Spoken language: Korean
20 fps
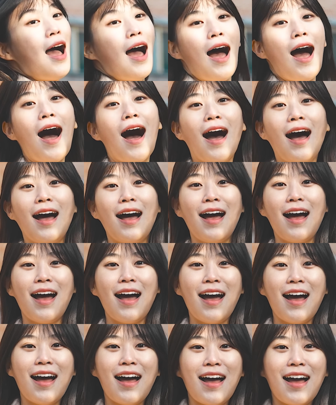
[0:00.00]
아!
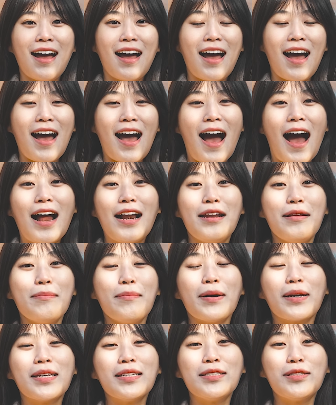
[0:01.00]

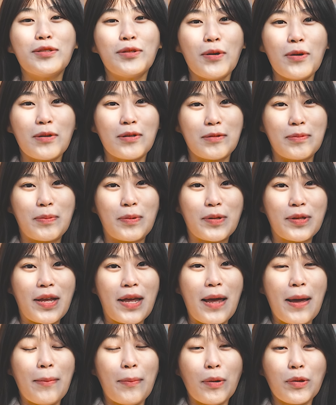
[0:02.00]
알림받기 스토어
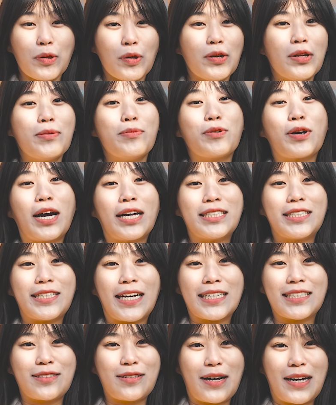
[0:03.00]
쿠폰에 포토
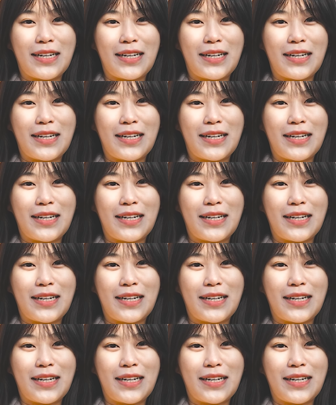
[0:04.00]
리뷰까지